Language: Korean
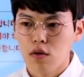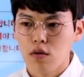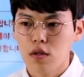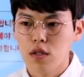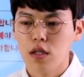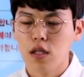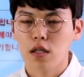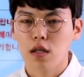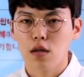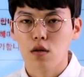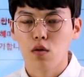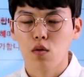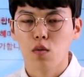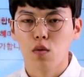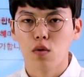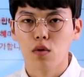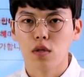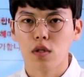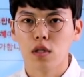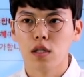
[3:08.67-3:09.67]
인재상도
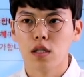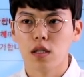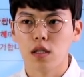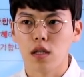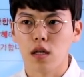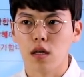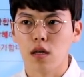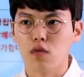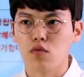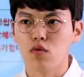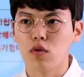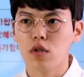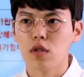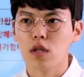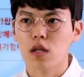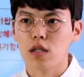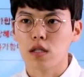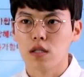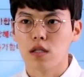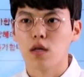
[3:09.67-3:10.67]
모르시는데
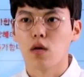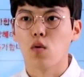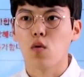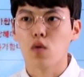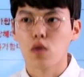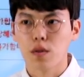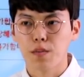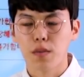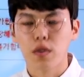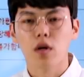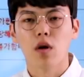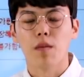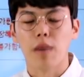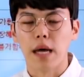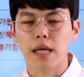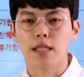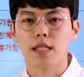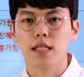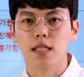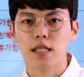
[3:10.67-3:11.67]
우리은행 진짜 오고 싶은 거
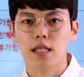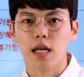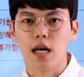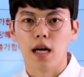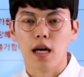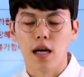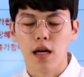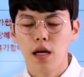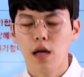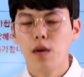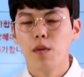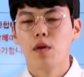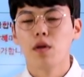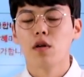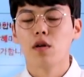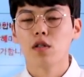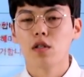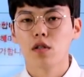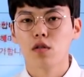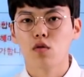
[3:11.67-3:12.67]
맞으시냐
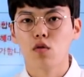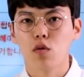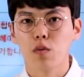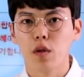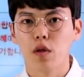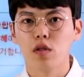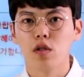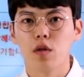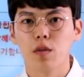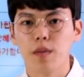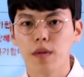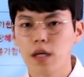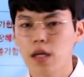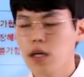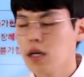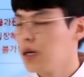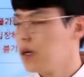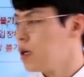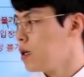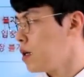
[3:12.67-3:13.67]
이런 식으로 면접이